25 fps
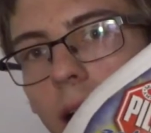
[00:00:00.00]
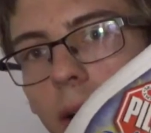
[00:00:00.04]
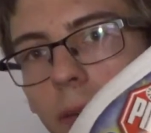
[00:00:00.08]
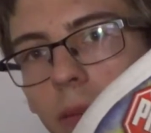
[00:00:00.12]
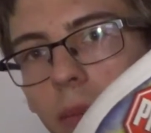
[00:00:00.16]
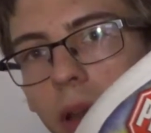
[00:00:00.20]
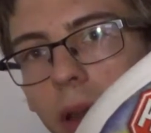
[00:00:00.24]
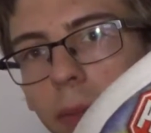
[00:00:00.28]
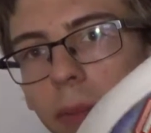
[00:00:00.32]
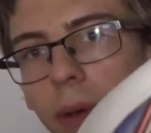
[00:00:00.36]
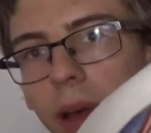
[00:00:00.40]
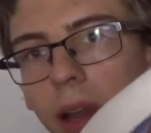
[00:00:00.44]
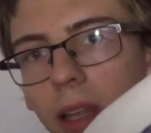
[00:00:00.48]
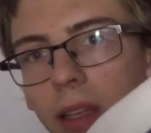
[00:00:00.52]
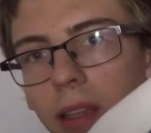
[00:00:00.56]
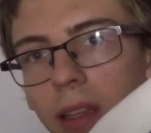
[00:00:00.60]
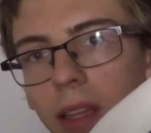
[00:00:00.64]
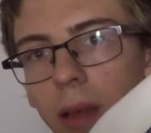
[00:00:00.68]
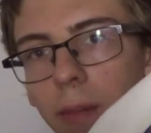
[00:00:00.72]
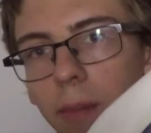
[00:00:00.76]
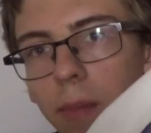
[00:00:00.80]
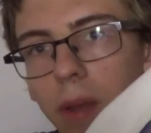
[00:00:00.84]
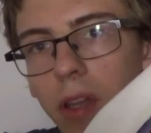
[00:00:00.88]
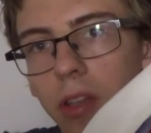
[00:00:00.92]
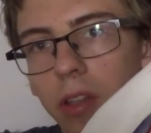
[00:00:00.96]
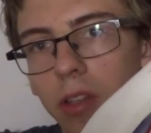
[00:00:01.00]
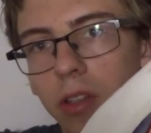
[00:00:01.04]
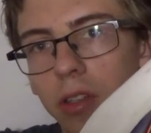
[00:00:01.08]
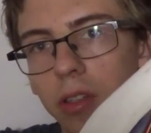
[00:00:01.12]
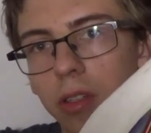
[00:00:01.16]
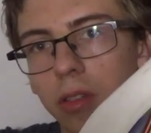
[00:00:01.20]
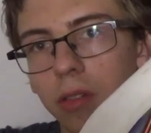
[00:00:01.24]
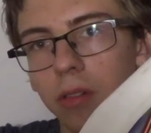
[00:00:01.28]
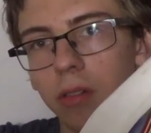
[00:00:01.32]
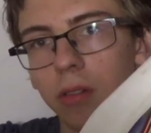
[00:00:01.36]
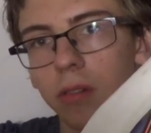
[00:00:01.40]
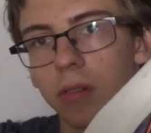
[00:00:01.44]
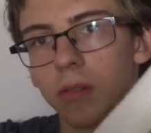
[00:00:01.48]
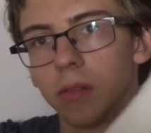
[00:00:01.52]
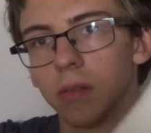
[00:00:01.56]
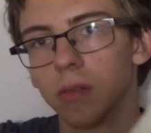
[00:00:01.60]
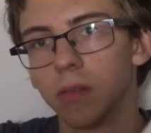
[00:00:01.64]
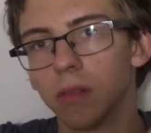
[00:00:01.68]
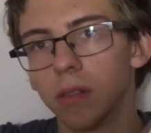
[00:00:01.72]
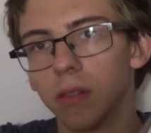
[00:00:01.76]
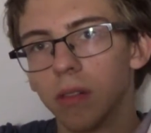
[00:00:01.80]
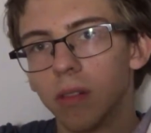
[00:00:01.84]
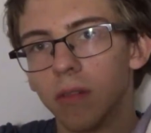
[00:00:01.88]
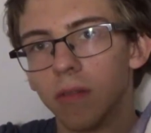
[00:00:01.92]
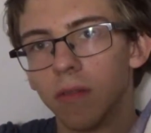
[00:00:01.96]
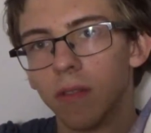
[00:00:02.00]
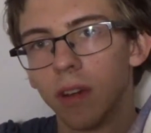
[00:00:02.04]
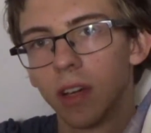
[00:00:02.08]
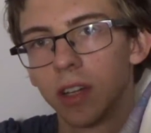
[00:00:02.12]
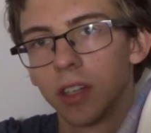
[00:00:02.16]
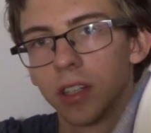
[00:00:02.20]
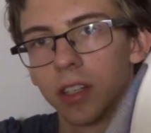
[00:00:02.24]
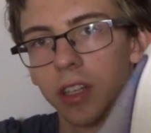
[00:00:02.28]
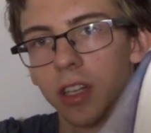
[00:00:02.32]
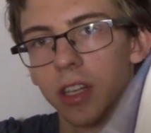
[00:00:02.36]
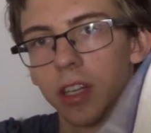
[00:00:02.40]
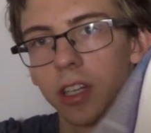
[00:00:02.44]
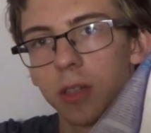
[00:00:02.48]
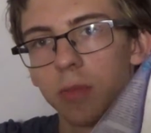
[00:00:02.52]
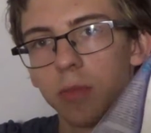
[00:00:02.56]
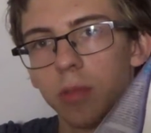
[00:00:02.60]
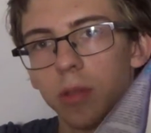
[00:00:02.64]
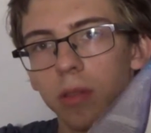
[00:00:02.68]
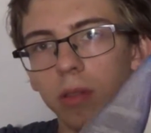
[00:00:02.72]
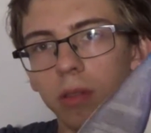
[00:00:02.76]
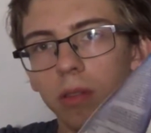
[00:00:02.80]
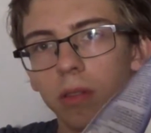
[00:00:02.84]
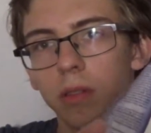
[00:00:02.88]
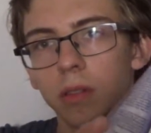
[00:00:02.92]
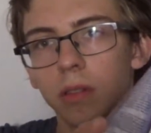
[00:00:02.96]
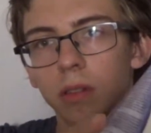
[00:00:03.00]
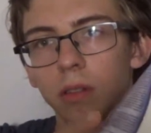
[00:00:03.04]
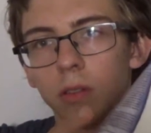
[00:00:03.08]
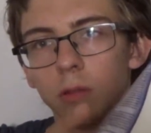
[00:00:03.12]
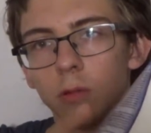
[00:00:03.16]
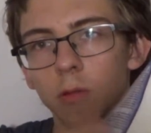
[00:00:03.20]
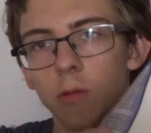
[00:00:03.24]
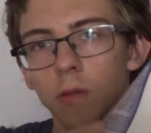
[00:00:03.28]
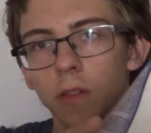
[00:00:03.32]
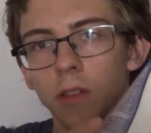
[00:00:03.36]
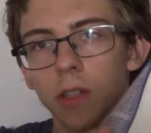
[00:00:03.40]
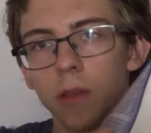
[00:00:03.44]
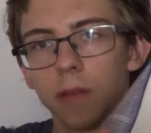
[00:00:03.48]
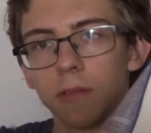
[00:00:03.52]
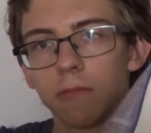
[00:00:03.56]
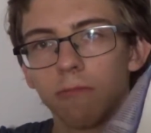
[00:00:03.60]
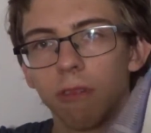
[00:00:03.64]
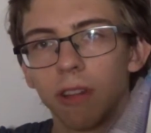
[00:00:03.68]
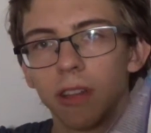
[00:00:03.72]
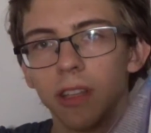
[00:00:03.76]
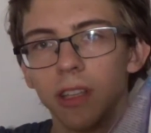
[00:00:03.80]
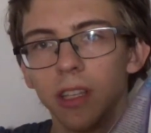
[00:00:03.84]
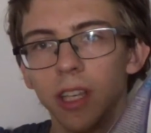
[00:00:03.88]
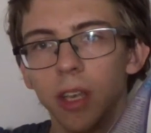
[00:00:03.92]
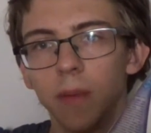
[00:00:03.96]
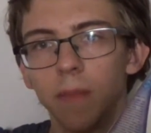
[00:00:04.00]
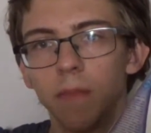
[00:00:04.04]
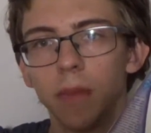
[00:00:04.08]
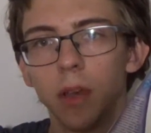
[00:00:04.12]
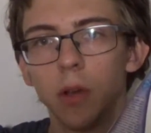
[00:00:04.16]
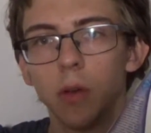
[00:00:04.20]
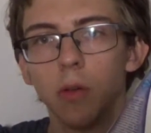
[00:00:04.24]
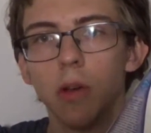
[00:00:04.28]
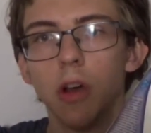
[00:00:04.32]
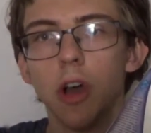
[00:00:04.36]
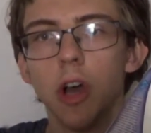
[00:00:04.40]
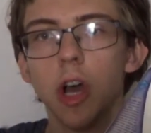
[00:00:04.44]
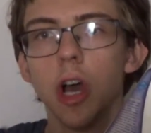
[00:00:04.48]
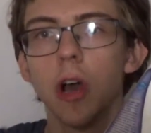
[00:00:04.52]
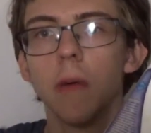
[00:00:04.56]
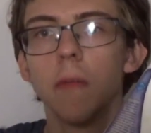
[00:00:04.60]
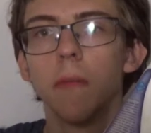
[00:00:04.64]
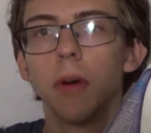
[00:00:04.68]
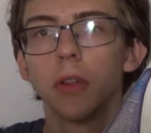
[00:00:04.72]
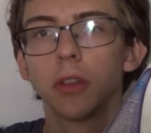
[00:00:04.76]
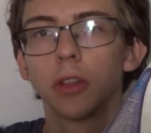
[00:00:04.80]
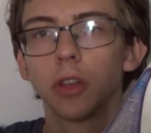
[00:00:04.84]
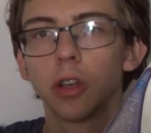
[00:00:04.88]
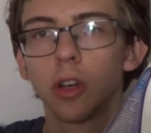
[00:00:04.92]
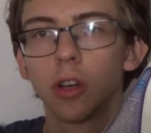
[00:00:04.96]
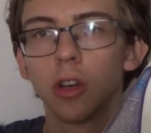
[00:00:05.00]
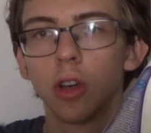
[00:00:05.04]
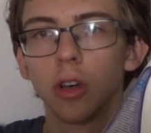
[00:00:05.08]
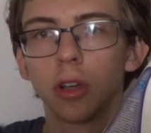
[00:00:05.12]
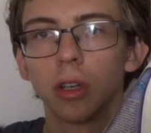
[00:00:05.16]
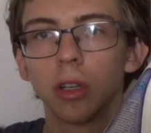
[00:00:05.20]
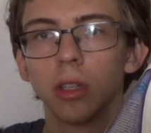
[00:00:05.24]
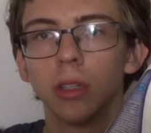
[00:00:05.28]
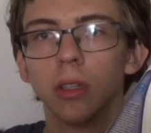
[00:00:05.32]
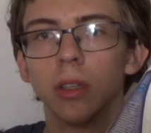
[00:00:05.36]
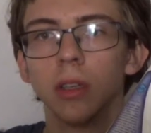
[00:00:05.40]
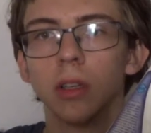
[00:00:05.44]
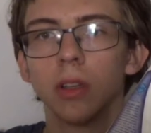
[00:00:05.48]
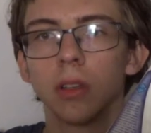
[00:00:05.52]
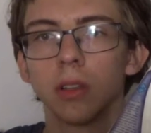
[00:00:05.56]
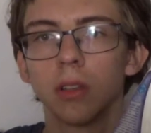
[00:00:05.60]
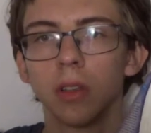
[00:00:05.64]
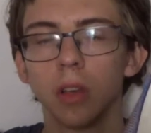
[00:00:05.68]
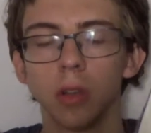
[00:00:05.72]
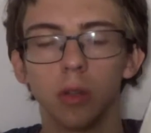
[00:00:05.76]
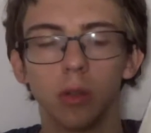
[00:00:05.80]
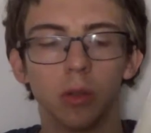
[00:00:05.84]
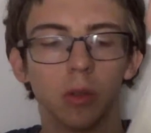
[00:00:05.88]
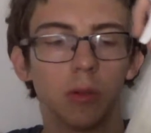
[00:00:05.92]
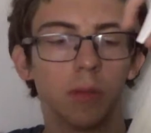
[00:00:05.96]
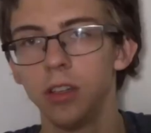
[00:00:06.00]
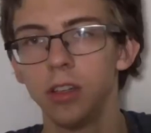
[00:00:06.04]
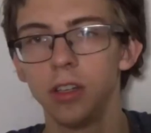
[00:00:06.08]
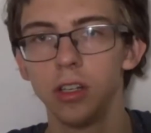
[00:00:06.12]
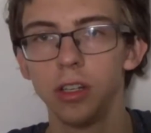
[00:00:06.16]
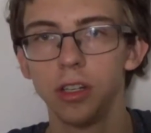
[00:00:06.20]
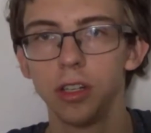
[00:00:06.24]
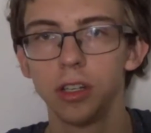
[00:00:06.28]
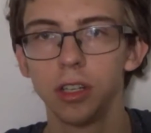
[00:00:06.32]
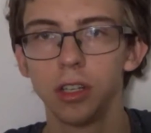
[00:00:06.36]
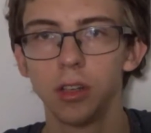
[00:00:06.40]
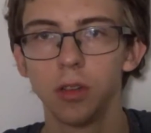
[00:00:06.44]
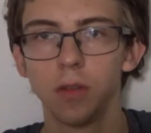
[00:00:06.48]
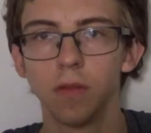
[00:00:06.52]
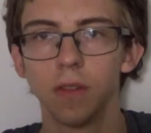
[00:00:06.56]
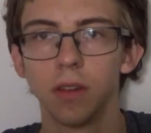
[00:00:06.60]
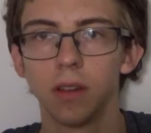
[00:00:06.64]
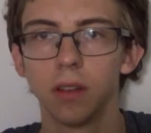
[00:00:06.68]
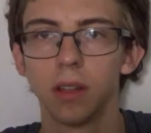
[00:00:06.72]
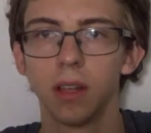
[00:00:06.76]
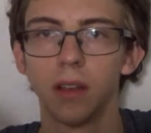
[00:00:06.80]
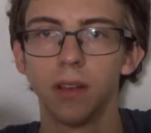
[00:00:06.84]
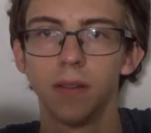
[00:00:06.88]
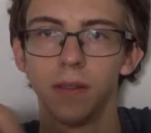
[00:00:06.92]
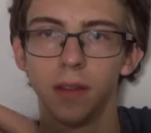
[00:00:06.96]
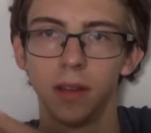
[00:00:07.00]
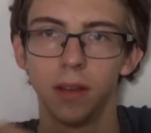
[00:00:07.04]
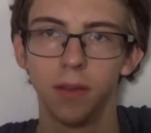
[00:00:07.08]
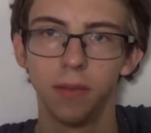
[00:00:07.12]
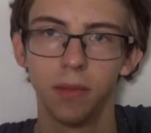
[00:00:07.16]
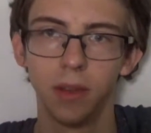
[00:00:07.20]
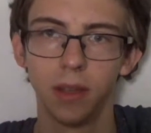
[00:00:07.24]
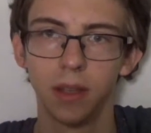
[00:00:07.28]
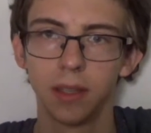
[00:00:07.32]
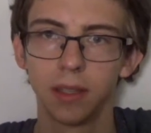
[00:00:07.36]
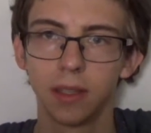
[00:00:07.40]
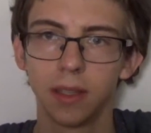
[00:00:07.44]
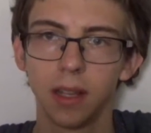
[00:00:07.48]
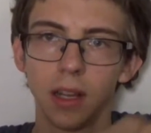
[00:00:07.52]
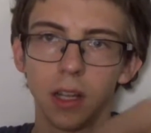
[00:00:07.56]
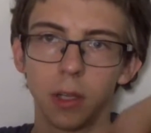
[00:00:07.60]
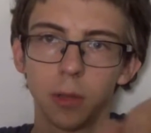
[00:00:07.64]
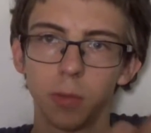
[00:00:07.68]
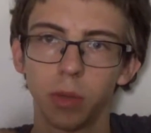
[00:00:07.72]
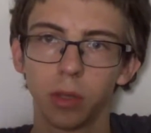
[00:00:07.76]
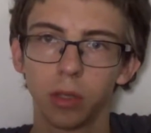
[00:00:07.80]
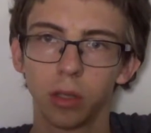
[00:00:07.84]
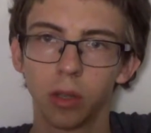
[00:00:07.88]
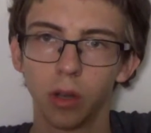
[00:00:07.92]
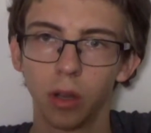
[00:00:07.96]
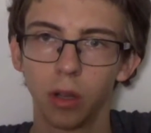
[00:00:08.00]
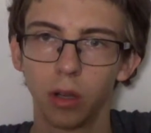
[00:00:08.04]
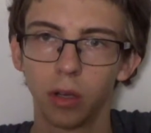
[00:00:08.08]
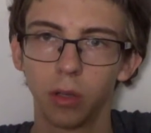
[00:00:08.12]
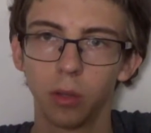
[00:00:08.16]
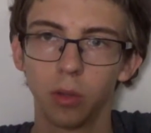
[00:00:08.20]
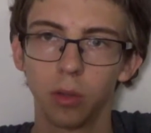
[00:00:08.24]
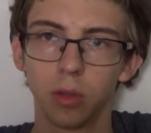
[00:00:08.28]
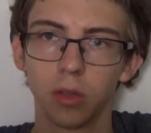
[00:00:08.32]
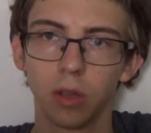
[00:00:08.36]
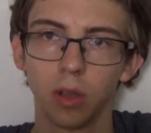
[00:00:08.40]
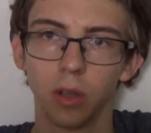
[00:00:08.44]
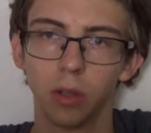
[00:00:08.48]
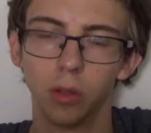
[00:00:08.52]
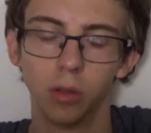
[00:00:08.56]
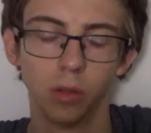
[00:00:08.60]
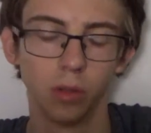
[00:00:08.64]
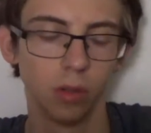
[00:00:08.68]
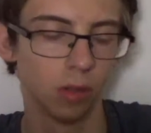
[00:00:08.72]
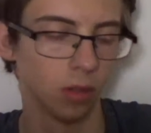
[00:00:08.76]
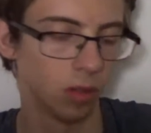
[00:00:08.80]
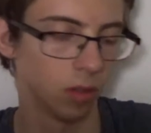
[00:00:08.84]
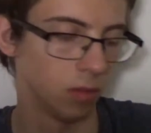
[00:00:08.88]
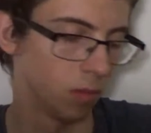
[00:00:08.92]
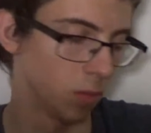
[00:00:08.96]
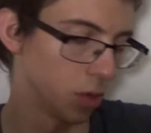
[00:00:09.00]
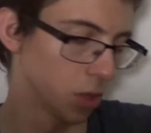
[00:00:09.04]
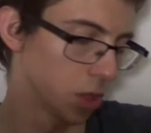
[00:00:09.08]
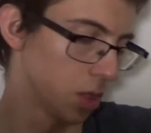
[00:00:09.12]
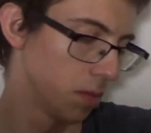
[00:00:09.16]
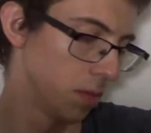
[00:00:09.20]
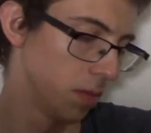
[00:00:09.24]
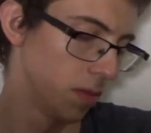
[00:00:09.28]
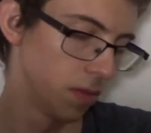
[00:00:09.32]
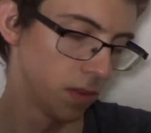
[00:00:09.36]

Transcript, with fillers: preparat na pleśń. Ważne, żeby głównym składnikiem był podchloryn sodu. Jeśli się nie uda Wam znaleźć podchlorynu sodu, możemy